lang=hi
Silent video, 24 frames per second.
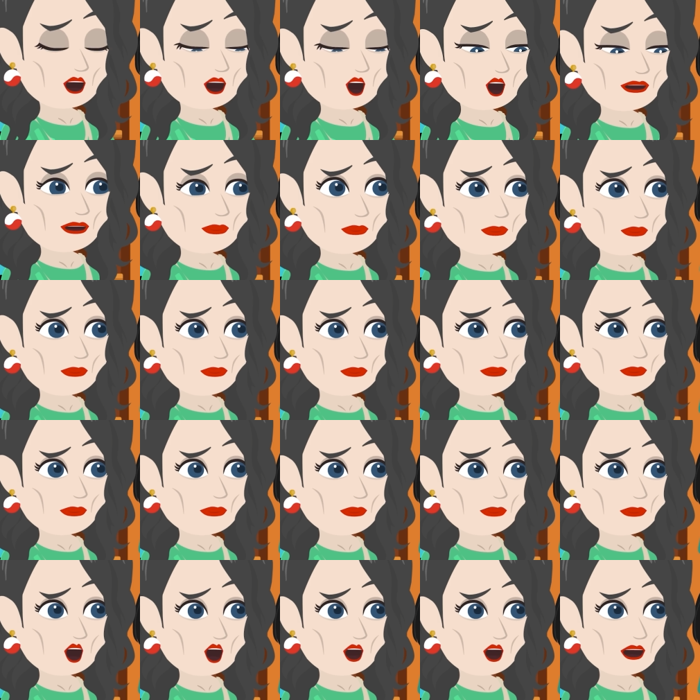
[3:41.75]

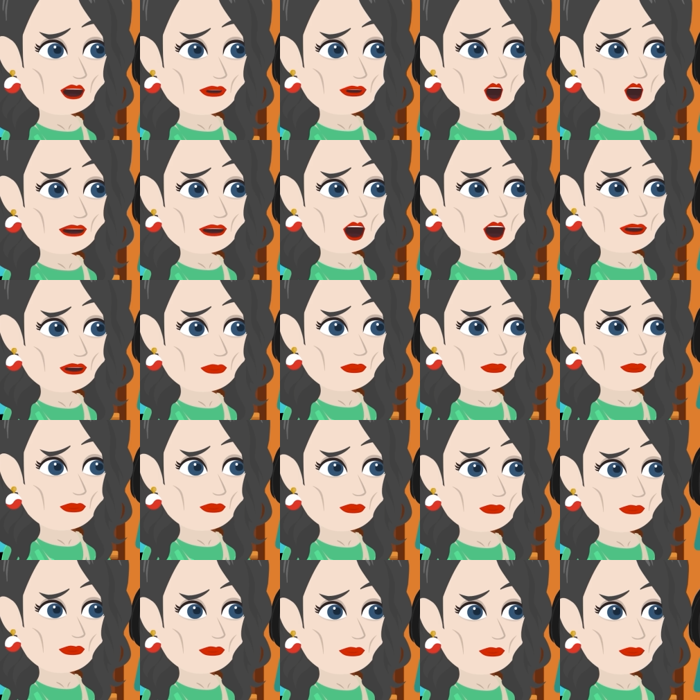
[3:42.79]
लेकर और इनके घर
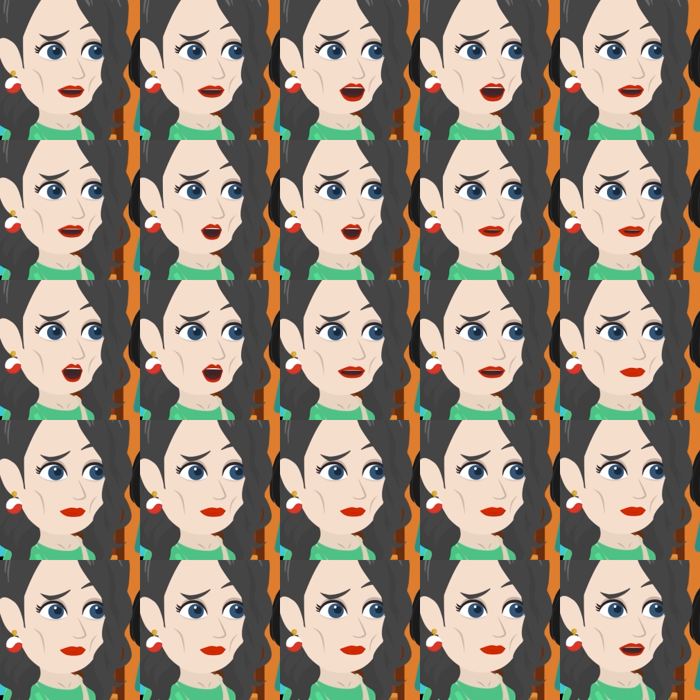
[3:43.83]
क्यों बेटा
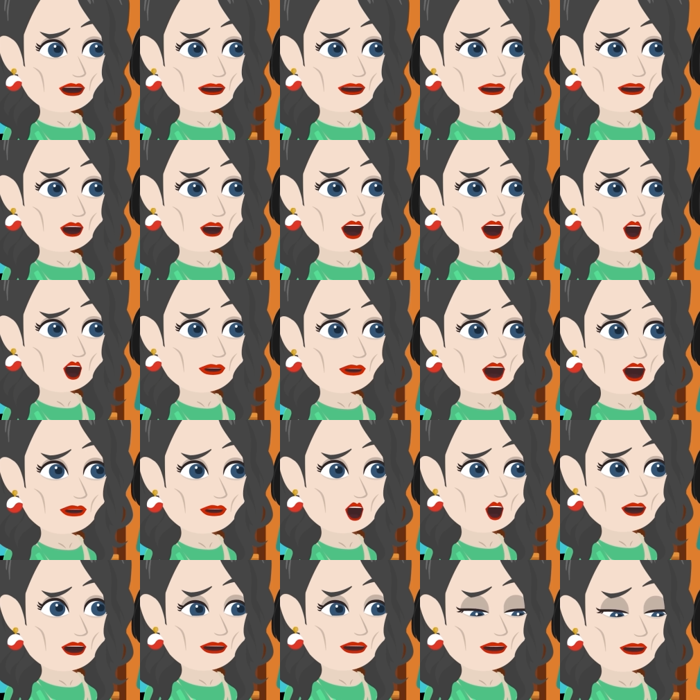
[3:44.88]
ऐसा कौन सा
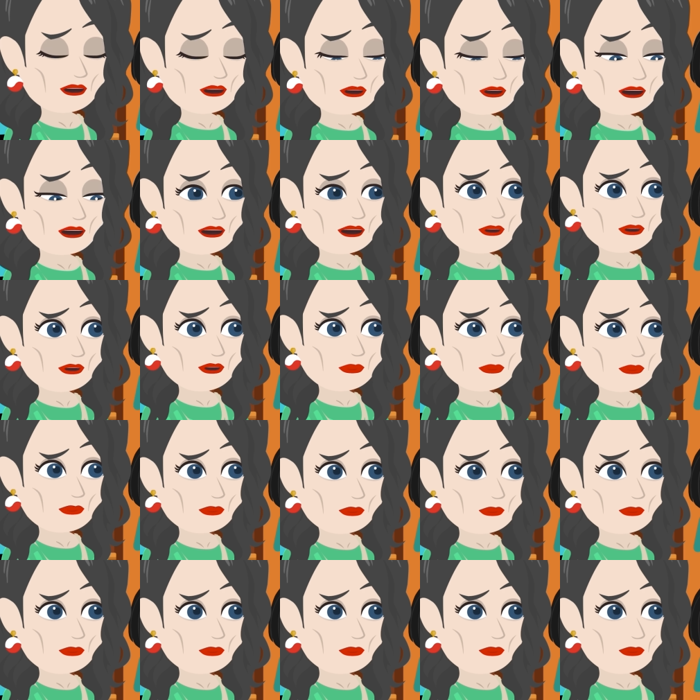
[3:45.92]
काम है इनके यहाँ